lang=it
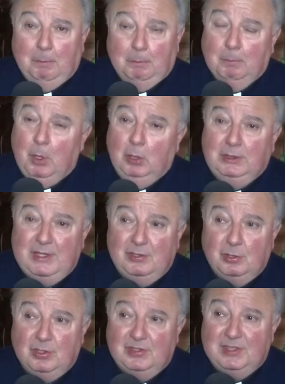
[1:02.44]
Molte
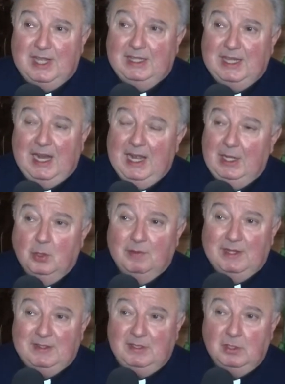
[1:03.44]
sono state le
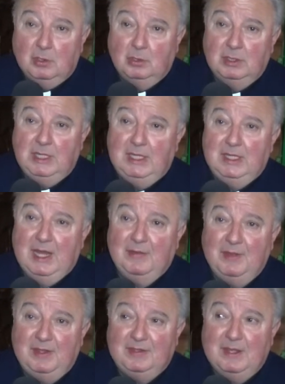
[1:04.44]
innovazioni della
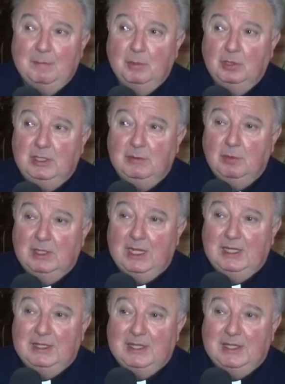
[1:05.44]
festa a motivo del